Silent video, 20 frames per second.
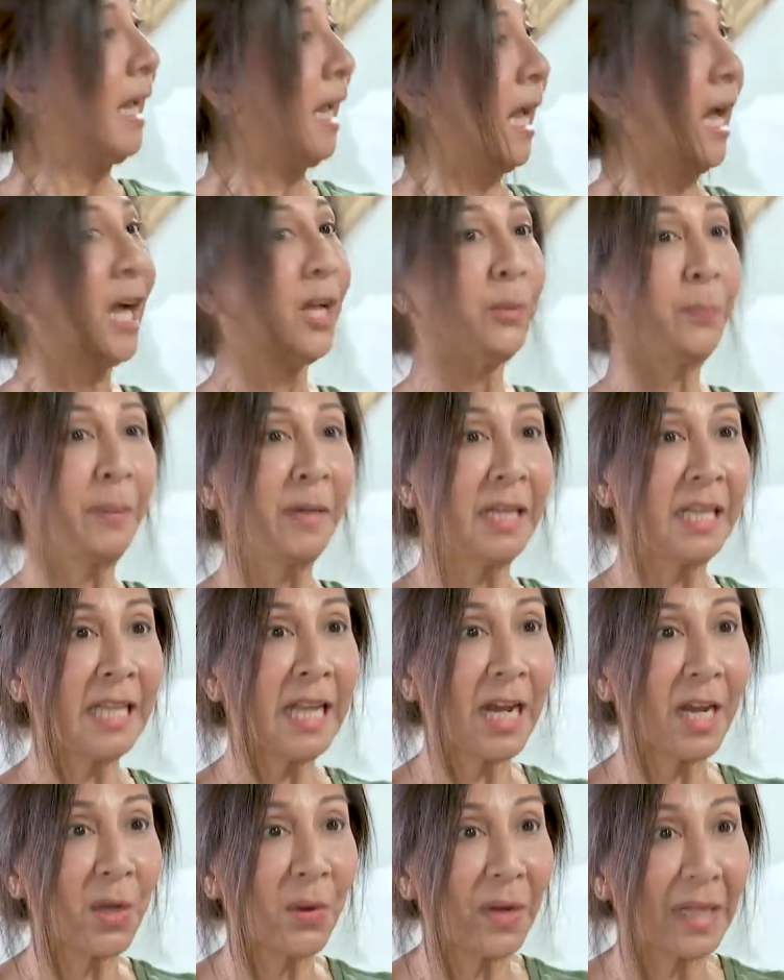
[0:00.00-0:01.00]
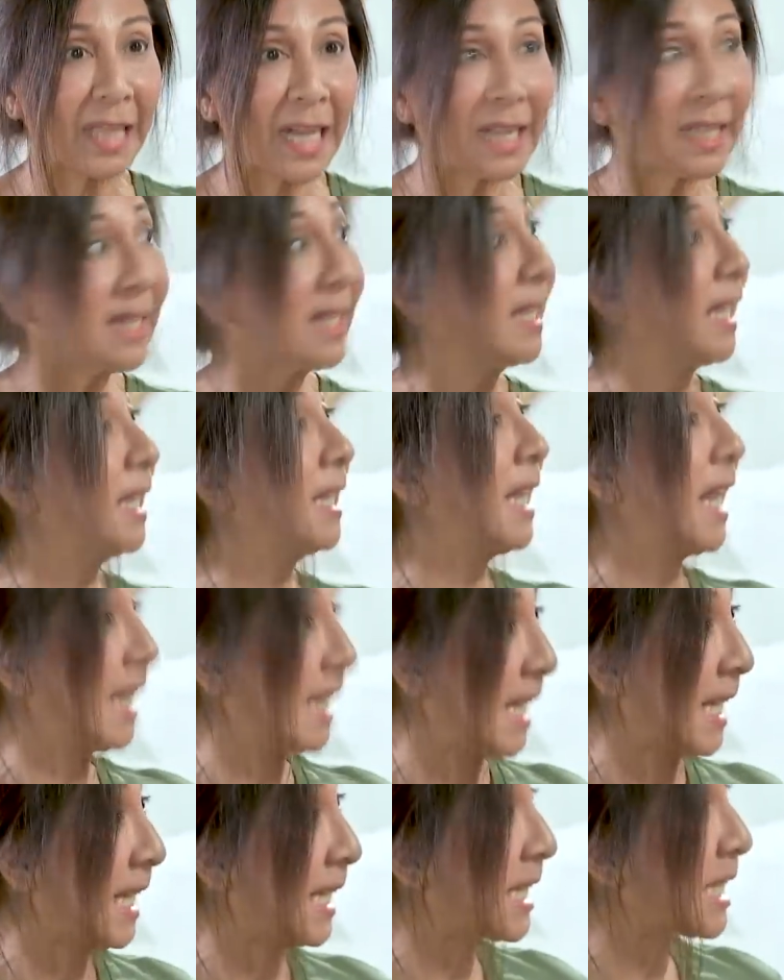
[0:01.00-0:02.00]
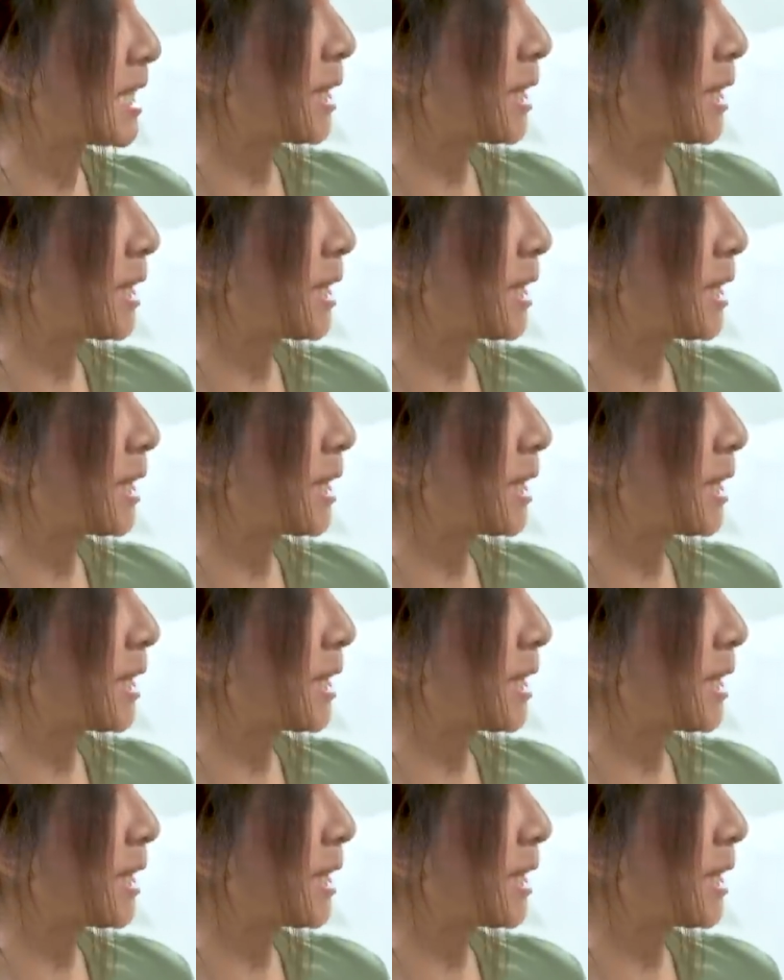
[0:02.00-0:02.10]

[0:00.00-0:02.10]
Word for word: Ano pang ginagawa natin? Eh di halika na sa